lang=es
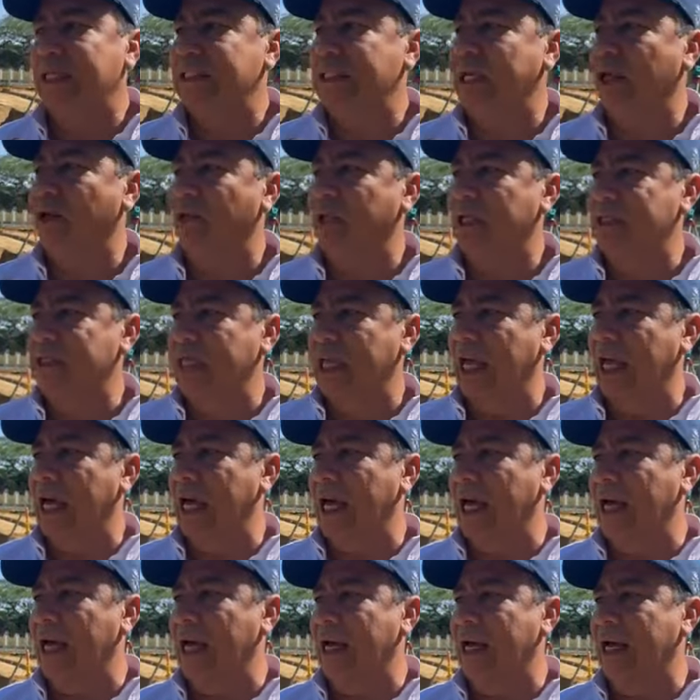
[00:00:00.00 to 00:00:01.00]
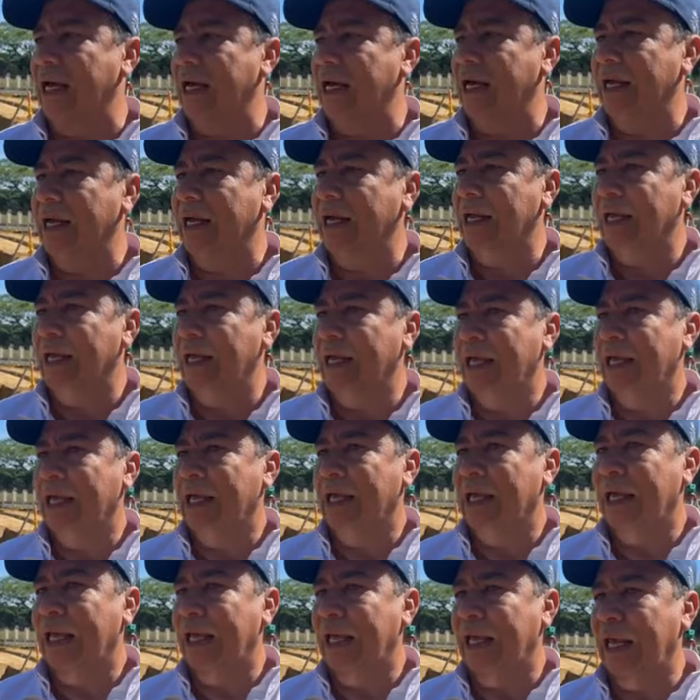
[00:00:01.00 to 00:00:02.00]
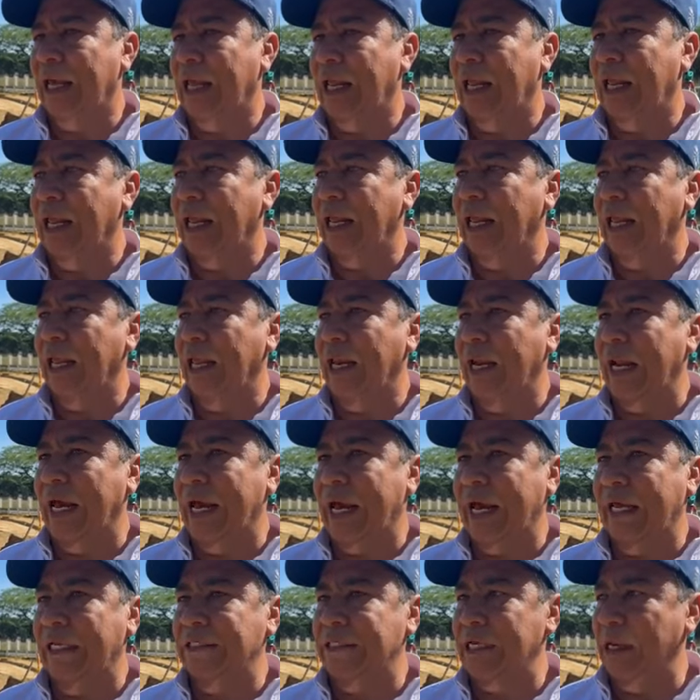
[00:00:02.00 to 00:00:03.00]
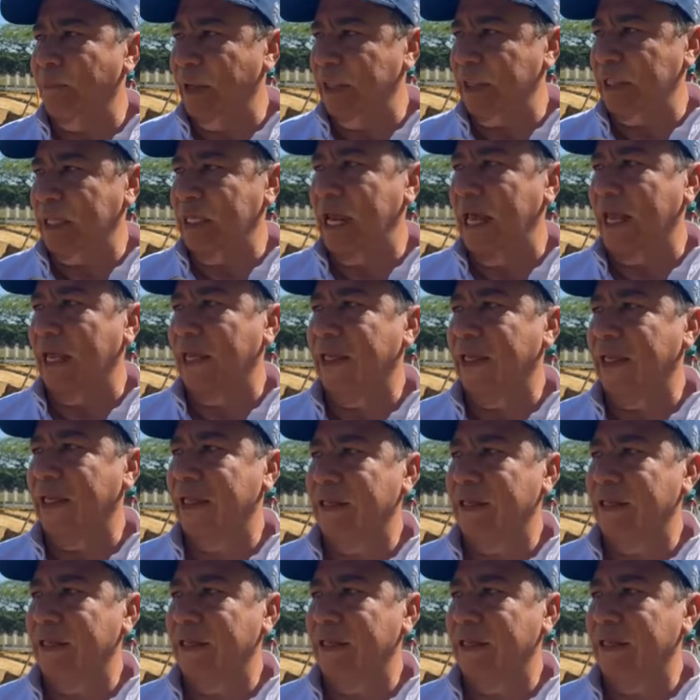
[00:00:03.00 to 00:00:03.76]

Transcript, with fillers: hasta donde está eh, la cancha de patinada